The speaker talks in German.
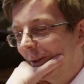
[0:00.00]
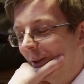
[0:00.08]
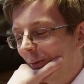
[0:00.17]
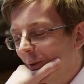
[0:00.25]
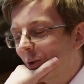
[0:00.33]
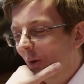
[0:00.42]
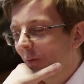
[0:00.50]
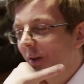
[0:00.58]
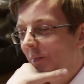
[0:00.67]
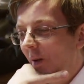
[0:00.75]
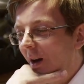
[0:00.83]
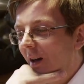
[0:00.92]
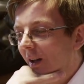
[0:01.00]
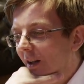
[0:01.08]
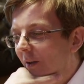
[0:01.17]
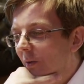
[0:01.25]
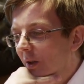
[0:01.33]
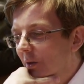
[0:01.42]
Ich würde schon was machen.
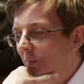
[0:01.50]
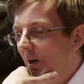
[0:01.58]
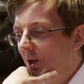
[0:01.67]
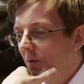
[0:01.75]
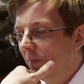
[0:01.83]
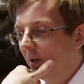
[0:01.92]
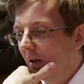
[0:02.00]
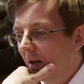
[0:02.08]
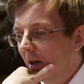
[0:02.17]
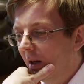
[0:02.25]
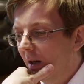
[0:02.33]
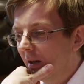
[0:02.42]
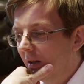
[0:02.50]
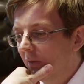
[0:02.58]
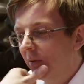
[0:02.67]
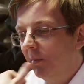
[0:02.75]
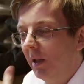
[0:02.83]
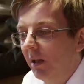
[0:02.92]
Ich würde zum Beispiel äh, die
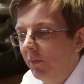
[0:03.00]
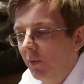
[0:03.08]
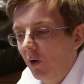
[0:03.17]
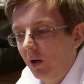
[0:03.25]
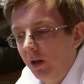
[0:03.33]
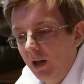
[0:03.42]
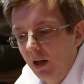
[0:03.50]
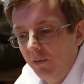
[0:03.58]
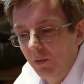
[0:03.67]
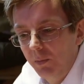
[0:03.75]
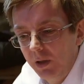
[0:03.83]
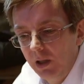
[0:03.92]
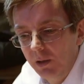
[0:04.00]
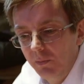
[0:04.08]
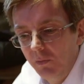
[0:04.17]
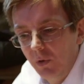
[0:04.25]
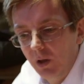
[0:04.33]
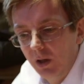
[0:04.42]
Familienfreundlichkeit von
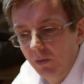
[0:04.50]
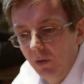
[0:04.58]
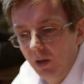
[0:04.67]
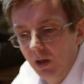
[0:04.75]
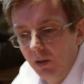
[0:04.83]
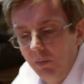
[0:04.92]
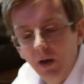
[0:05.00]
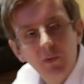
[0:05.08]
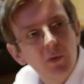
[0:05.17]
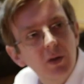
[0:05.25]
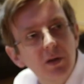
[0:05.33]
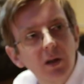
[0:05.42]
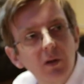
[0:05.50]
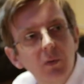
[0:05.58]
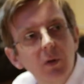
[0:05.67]
Betrieben würde ich, würde ich mehr forcieren